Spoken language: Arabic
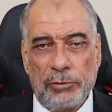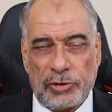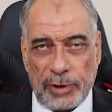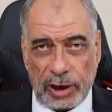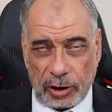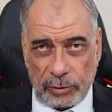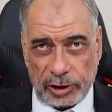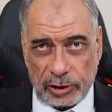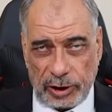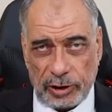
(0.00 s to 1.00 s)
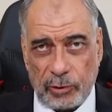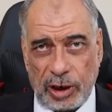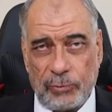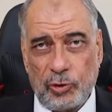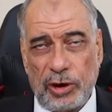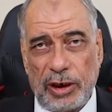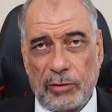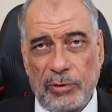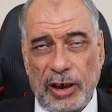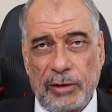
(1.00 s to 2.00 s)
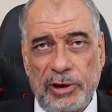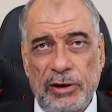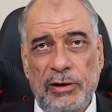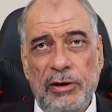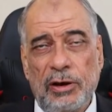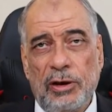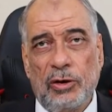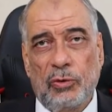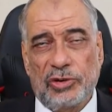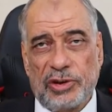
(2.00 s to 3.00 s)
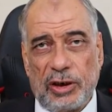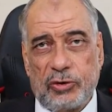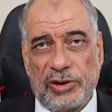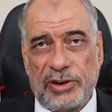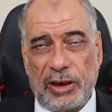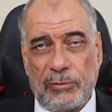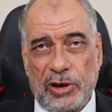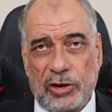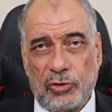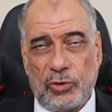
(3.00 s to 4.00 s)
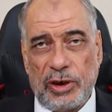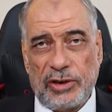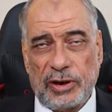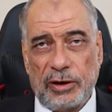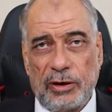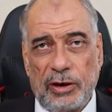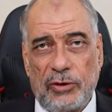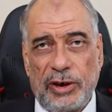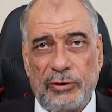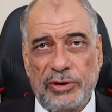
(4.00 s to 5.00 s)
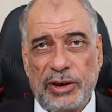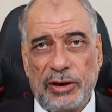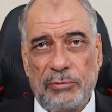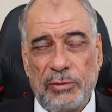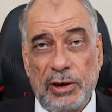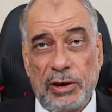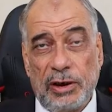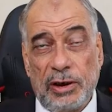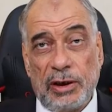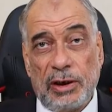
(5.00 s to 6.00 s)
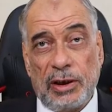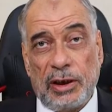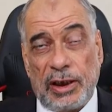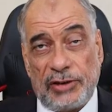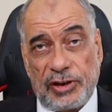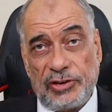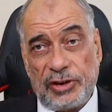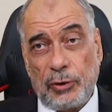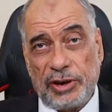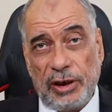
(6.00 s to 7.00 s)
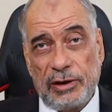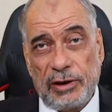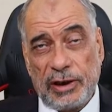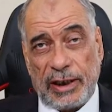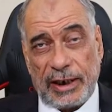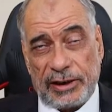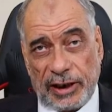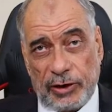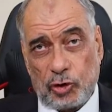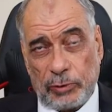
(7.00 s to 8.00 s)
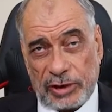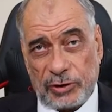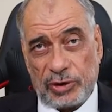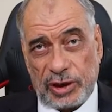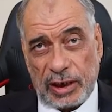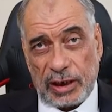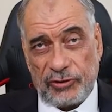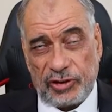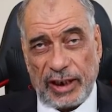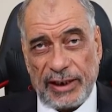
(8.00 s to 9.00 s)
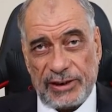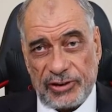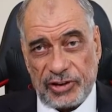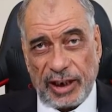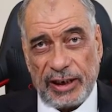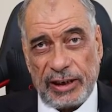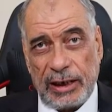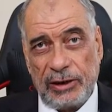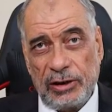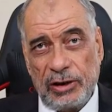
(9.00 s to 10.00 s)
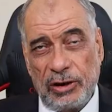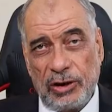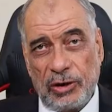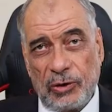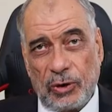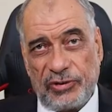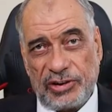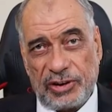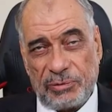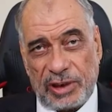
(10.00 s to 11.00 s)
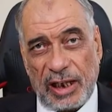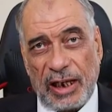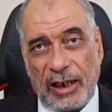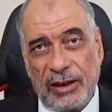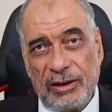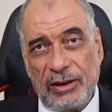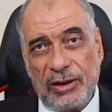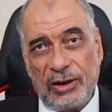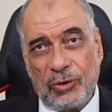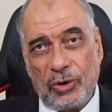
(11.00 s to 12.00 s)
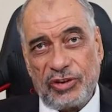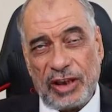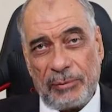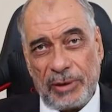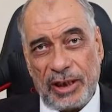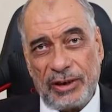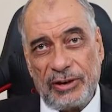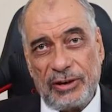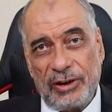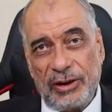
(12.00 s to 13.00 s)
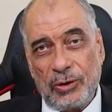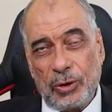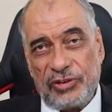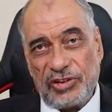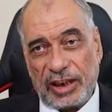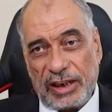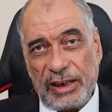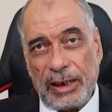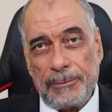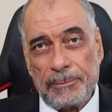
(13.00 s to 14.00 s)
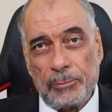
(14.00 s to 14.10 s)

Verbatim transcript: بسم الله الرحمن الرحيم والحمد لله رب العالمين والصلاة والسلام على رسول الله صلى الله عليه وسلم هذه الزوجة كانت تعيش مع زوجها في حياة سعيدة وفي استمتاع وفي أمان وفي سكينة